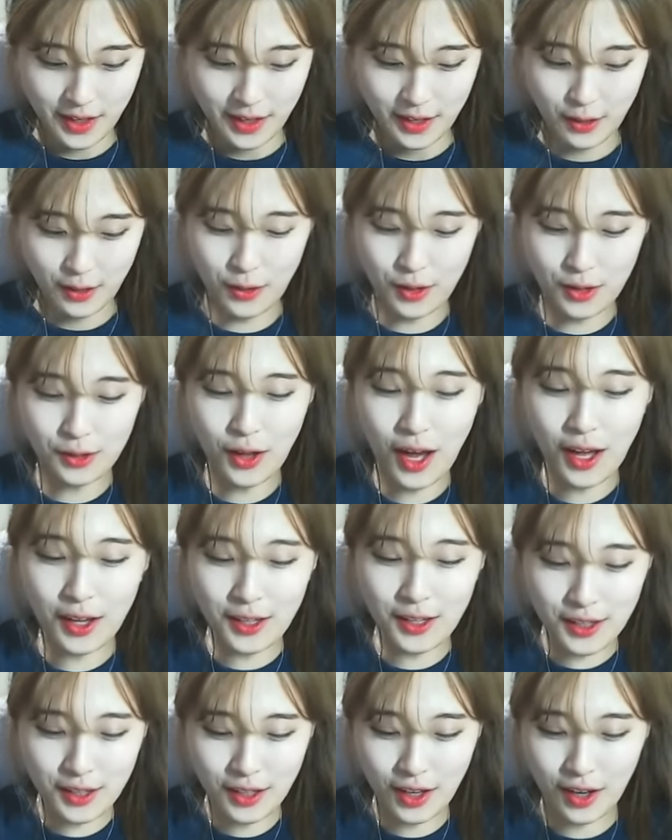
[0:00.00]
여기서
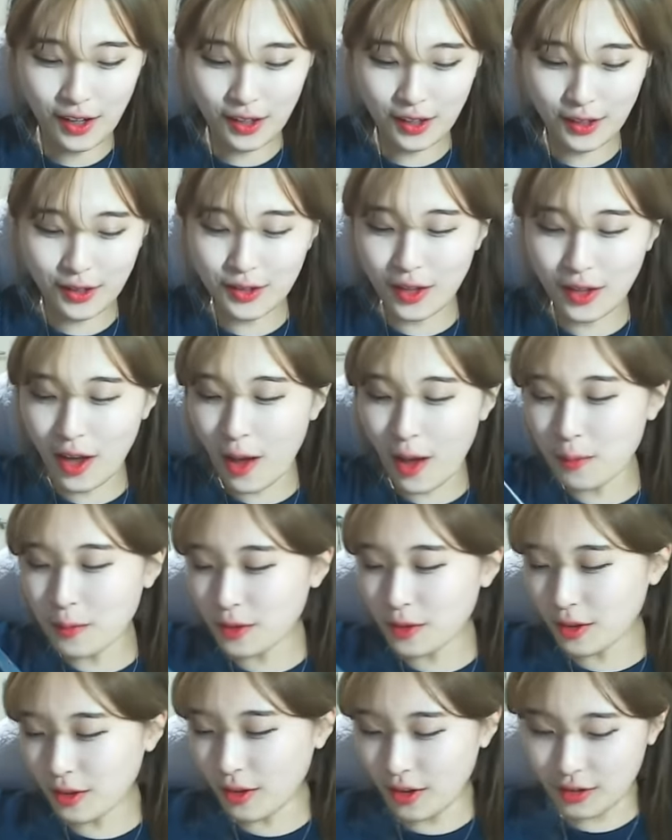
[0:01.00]
하는 이야기 근데
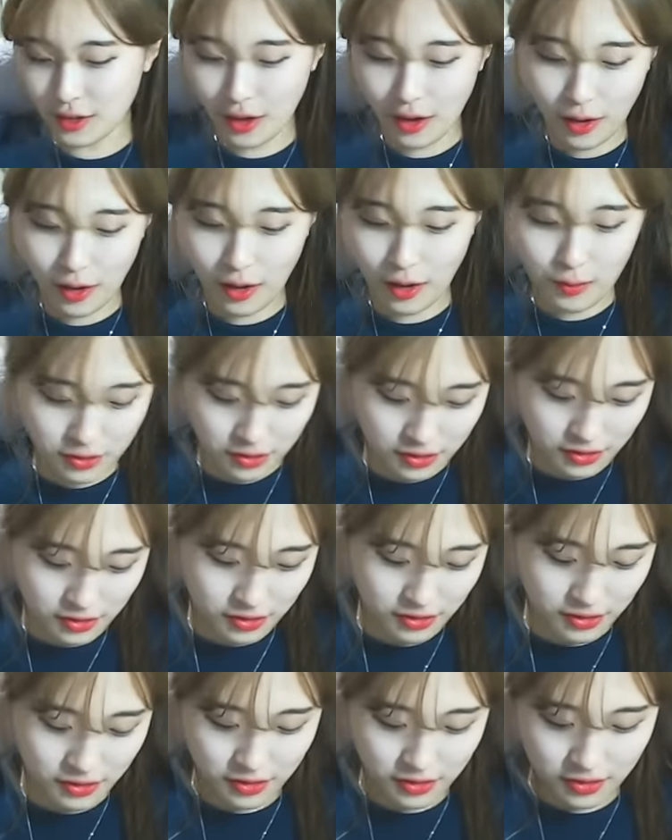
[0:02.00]
아프리카
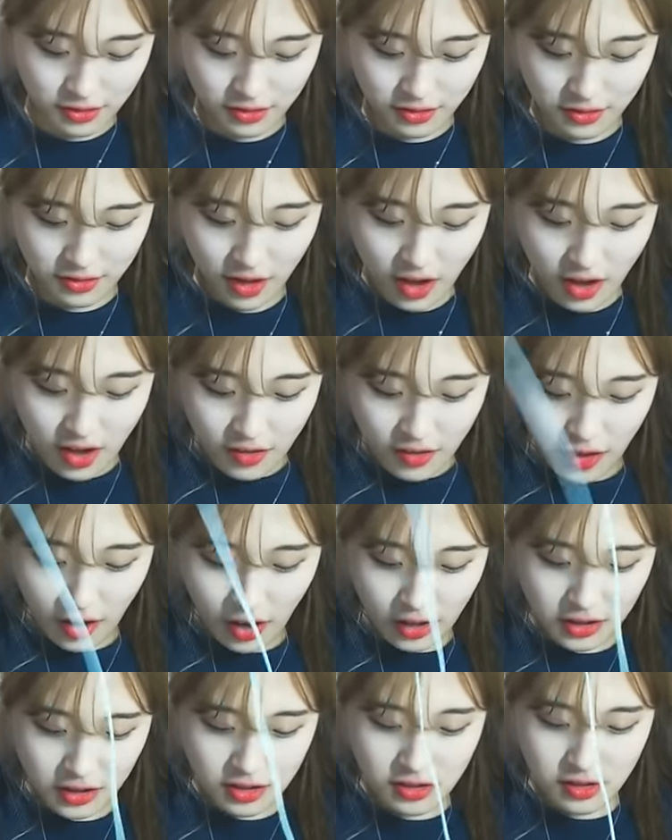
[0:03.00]
사람들은
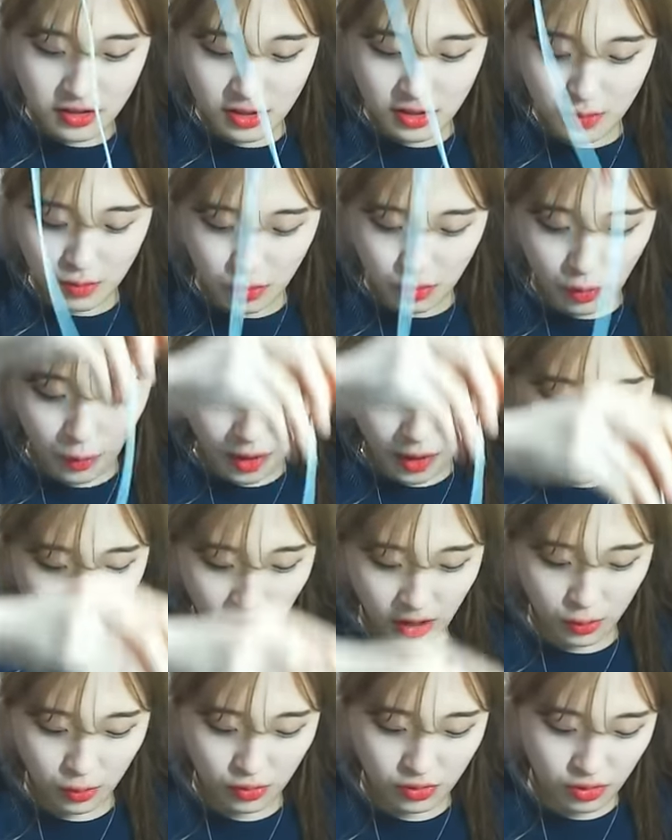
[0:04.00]
내가 진심으로 말을
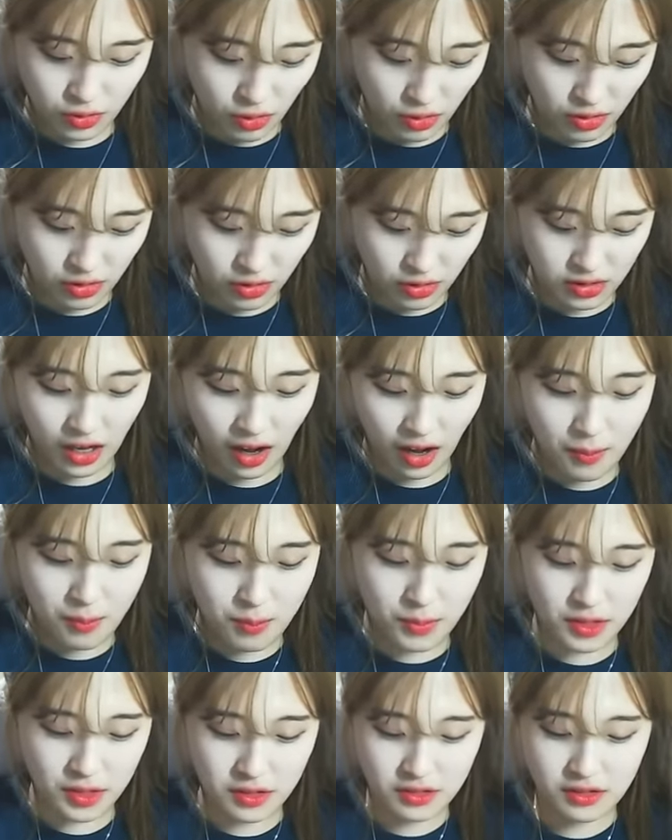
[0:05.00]
해도 그거를 잘
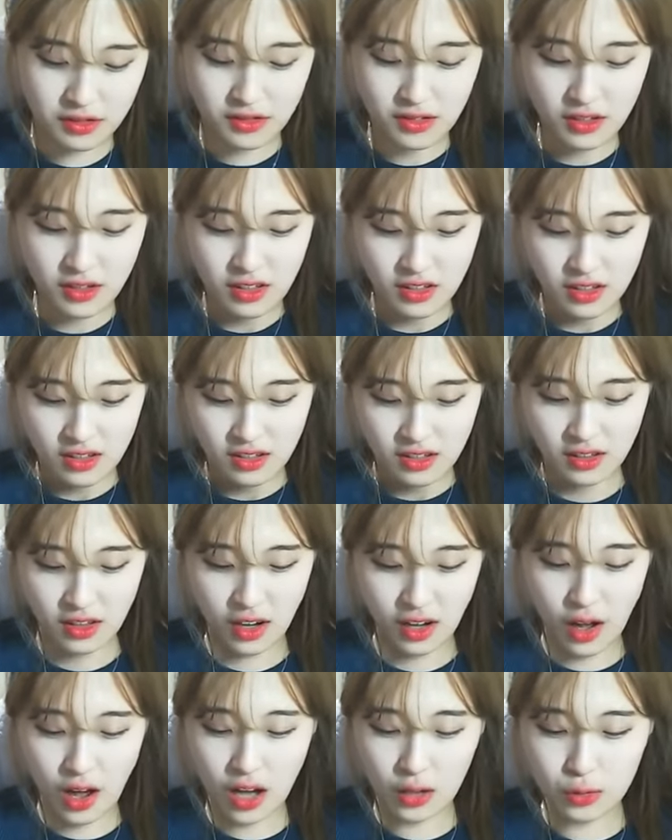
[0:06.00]
안 믿
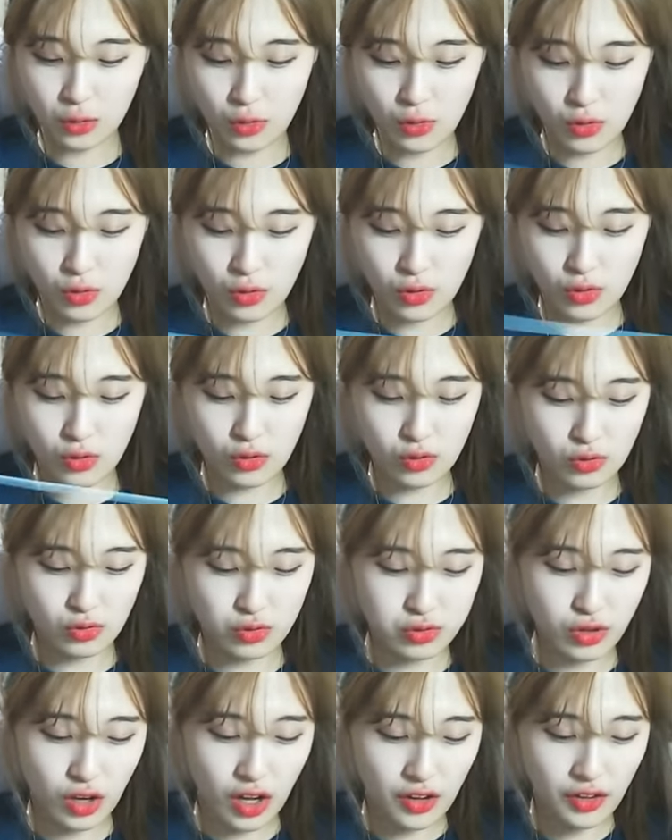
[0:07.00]
내가 하도
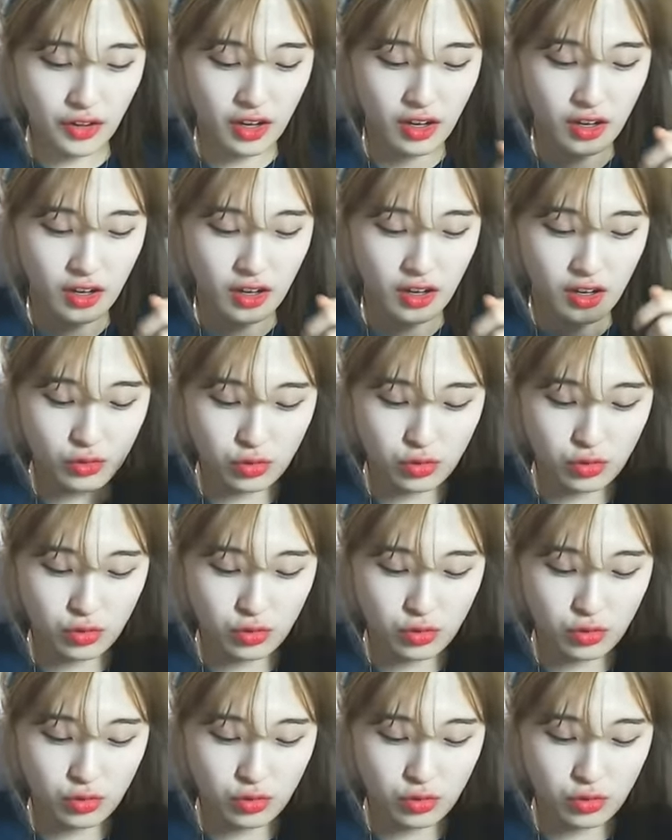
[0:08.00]
구라나